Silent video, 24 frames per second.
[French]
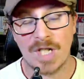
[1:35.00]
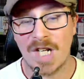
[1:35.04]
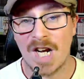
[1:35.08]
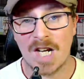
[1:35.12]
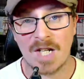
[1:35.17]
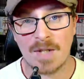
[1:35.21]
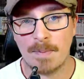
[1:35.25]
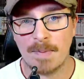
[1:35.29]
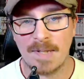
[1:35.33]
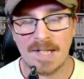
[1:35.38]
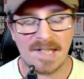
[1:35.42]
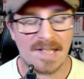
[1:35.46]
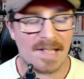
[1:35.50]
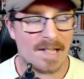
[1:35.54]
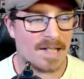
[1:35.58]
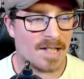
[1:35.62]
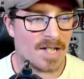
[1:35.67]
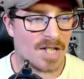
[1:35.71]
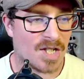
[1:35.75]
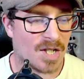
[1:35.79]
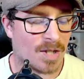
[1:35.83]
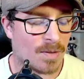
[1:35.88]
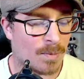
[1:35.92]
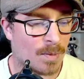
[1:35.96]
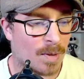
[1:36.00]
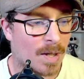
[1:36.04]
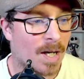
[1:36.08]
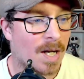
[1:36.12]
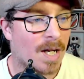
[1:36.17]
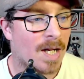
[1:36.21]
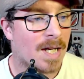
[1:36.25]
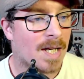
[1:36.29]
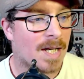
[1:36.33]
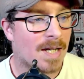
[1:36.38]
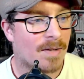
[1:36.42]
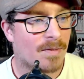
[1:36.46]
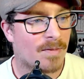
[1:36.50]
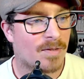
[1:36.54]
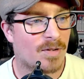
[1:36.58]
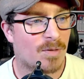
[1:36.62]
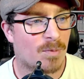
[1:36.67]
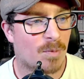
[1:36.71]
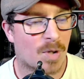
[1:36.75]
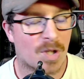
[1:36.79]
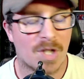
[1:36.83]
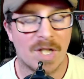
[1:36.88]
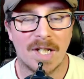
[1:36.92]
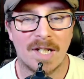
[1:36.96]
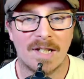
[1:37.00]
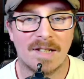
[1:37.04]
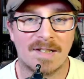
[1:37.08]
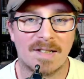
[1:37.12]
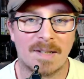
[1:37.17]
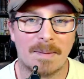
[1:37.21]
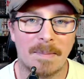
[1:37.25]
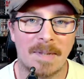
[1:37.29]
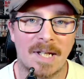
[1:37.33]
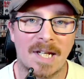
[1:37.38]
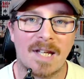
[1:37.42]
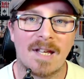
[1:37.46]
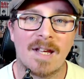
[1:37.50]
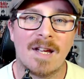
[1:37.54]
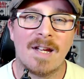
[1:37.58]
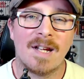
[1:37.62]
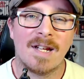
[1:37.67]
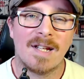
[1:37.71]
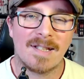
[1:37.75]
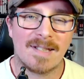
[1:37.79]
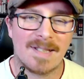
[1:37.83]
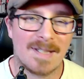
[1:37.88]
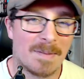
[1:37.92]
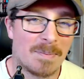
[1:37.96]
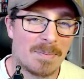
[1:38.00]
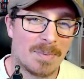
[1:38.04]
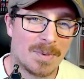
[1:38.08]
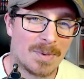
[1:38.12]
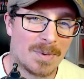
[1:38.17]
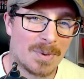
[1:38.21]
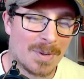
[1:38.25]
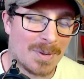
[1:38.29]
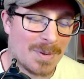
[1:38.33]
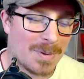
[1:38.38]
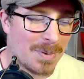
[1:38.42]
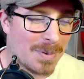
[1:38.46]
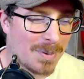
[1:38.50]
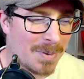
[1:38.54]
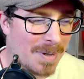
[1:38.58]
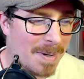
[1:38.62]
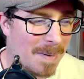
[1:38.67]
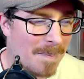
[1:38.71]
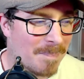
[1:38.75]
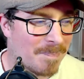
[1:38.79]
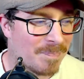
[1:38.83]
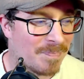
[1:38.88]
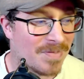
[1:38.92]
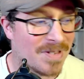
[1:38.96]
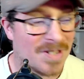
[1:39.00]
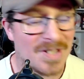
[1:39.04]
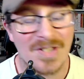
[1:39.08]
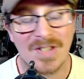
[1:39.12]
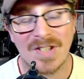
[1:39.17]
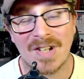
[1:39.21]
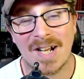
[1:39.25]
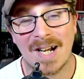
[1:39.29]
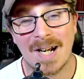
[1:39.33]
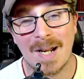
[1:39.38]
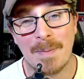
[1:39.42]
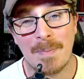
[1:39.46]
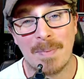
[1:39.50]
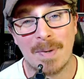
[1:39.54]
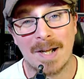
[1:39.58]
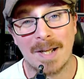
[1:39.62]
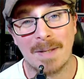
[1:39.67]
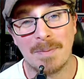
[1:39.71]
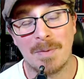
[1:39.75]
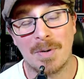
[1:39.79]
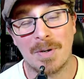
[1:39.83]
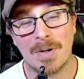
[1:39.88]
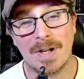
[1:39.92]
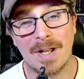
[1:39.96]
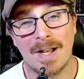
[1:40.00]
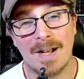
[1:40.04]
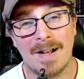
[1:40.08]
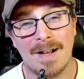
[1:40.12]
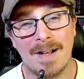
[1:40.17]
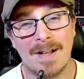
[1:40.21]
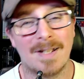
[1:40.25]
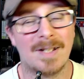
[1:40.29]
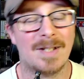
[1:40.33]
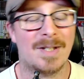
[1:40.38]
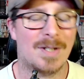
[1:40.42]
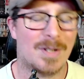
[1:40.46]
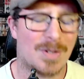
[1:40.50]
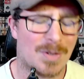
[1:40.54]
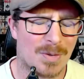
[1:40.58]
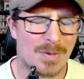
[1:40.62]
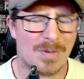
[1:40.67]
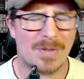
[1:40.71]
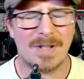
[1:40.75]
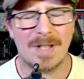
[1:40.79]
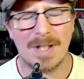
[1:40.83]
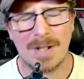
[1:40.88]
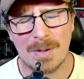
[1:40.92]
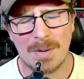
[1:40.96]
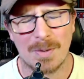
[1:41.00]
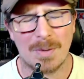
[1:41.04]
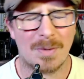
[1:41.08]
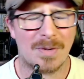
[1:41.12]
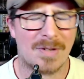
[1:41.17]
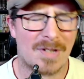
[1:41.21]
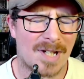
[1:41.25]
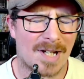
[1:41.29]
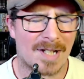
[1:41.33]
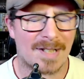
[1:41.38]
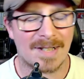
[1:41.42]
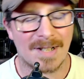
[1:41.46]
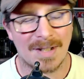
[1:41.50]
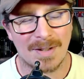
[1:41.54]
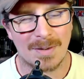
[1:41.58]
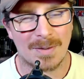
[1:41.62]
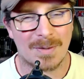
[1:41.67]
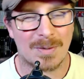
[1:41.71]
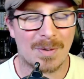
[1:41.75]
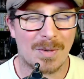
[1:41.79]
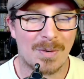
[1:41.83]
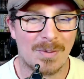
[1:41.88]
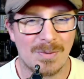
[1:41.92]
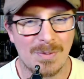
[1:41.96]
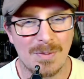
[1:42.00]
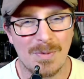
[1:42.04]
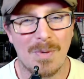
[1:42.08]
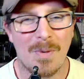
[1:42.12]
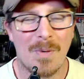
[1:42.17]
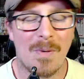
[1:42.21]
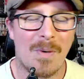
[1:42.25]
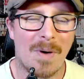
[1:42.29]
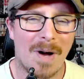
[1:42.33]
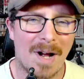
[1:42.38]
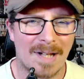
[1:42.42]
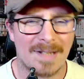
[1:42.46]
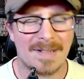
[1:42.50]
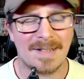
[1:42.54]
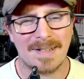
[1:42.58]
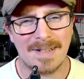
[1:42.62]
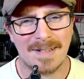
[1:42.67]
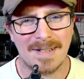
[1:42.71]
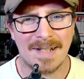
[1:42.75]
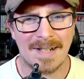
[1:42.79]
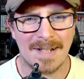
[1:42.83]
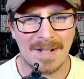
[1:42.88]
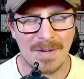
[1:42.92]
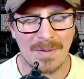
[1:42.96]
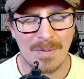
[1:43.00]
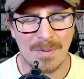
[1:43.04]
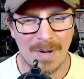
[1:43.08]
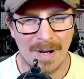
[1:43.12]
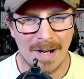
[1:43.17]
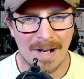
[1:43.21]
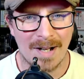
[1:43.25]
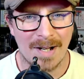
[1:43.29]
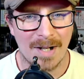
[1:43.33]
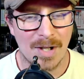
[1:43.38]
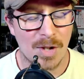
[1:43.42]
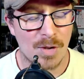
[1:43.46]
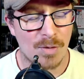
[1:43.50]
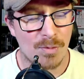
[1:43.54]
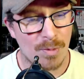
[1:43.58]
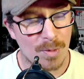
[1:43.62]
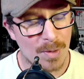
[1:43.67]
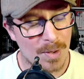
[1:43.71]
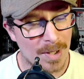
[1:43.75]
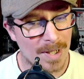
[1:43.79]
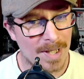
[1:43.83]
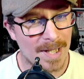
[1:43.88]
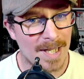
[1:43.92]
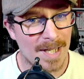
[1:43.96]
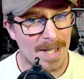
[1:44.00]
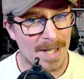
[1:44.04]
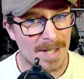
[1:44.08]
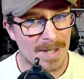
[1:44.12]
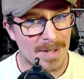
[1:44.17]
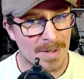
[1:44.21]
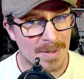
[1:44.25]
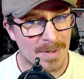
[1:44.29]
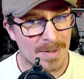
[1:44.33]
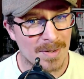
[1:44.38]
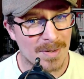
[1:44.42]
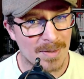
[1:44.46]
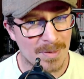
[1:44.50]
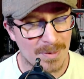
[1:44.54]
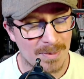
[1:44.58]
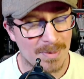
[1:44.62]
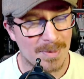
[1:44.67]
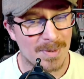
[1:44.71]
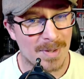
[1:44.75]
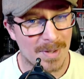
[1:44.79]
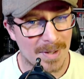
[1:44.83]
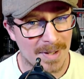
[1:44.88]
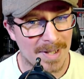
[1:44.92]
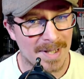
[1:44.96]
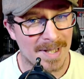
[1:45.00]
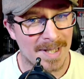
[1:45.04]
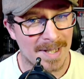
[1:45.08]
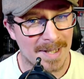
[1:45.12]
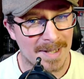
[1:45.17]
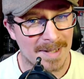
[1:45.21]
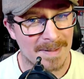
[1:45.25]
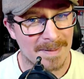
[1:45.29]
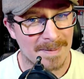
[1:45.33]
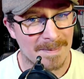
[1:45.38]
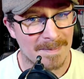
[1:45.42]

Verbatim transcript: cherche mes scènes à chaque fois. Vivement que j'aille un stream deck. C'est plutôt cool. Il sera là Paris Manga et je sais que certains d'entre vous ont hâte d'aller le voir. Je vous connais, je vous connais.